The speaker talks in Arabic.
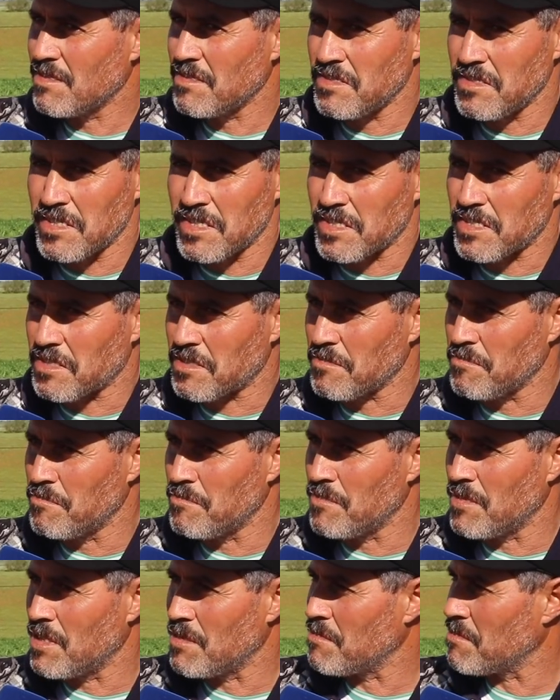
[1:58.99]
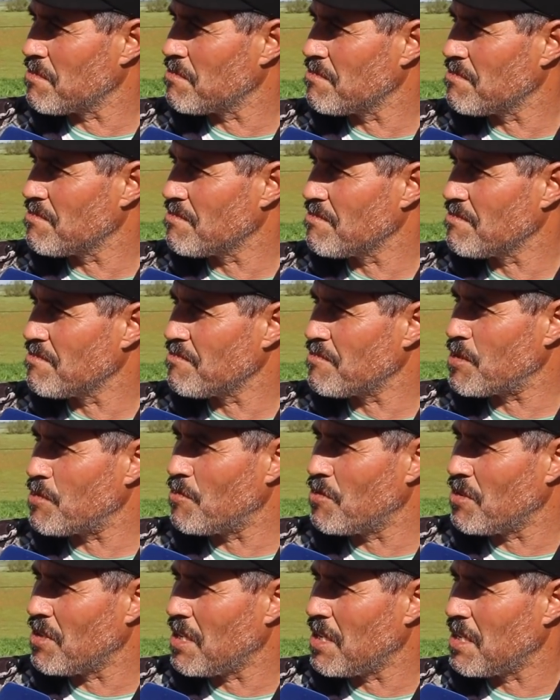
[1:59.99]
الناس تما
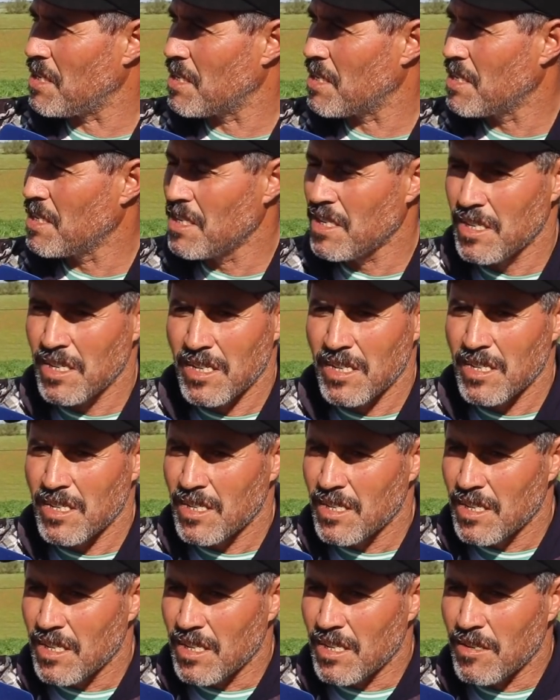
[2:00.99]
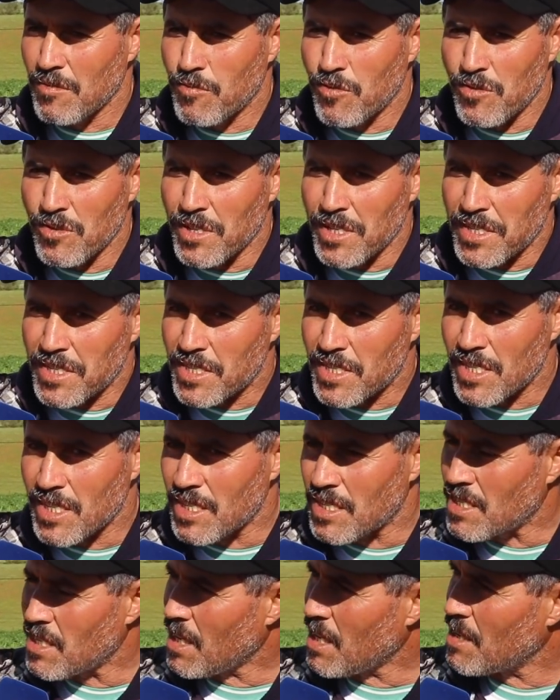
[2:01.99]
مجموعه البوليس
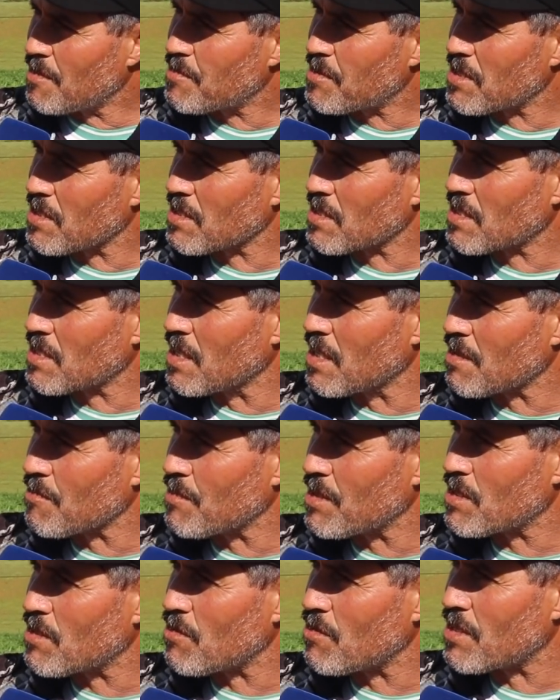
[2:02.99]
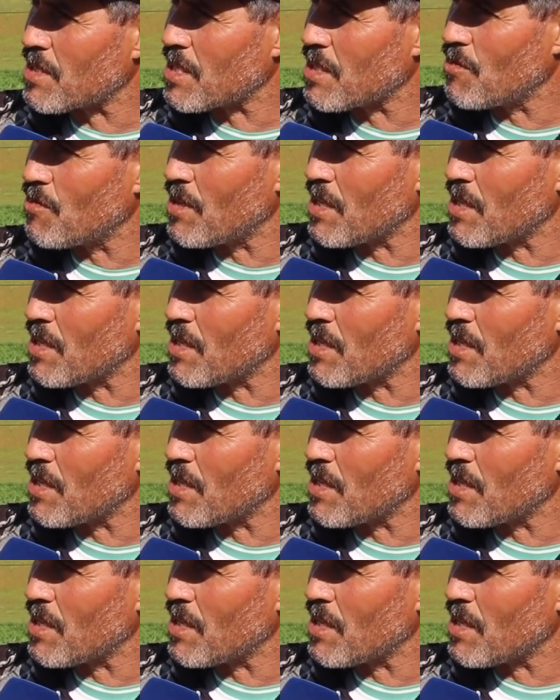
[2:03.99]
ساد حبس الدار ما يدخل حتى